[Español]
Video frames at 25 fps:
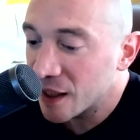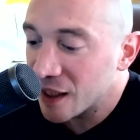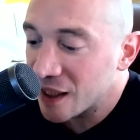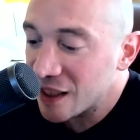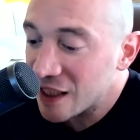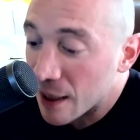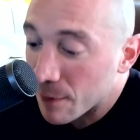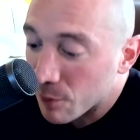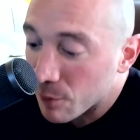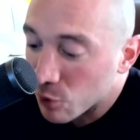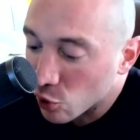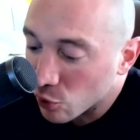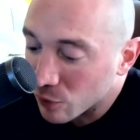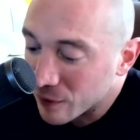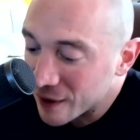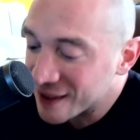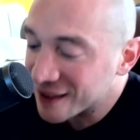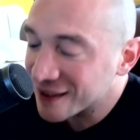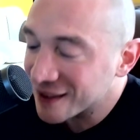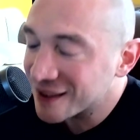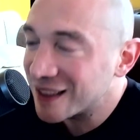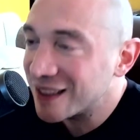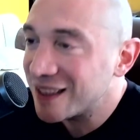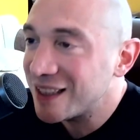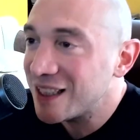Y
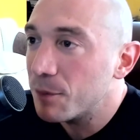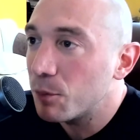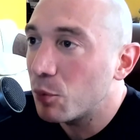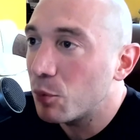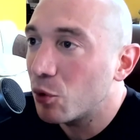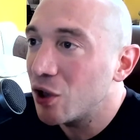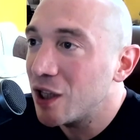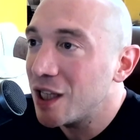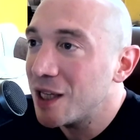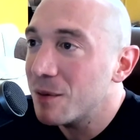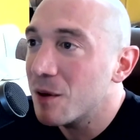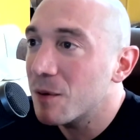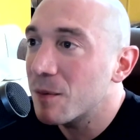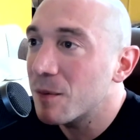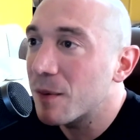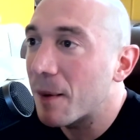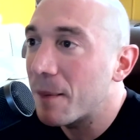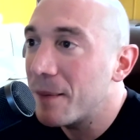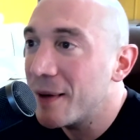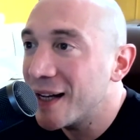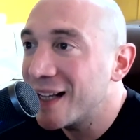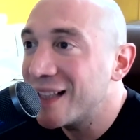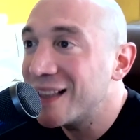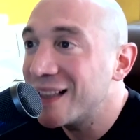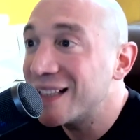aprovecha ese tiempo libre más
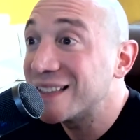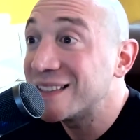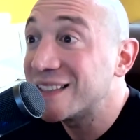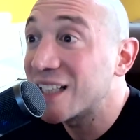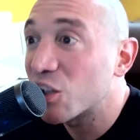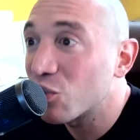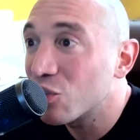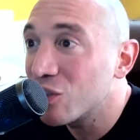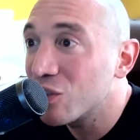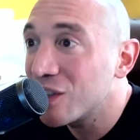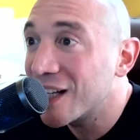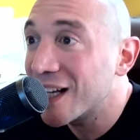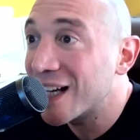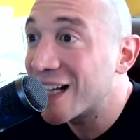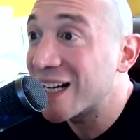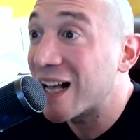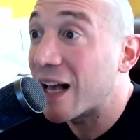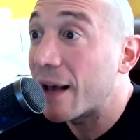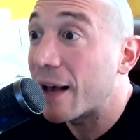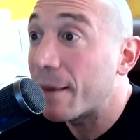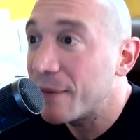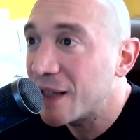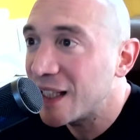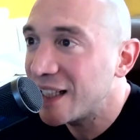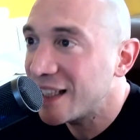bien en desarrollar
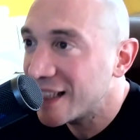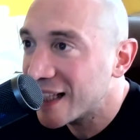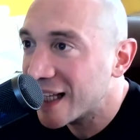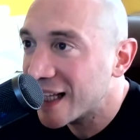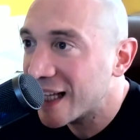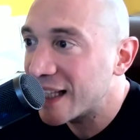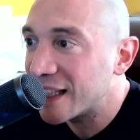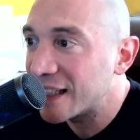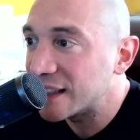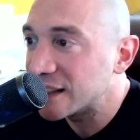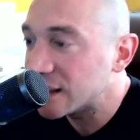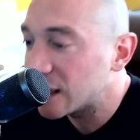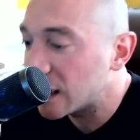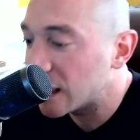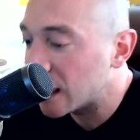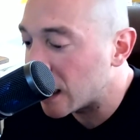habilidades.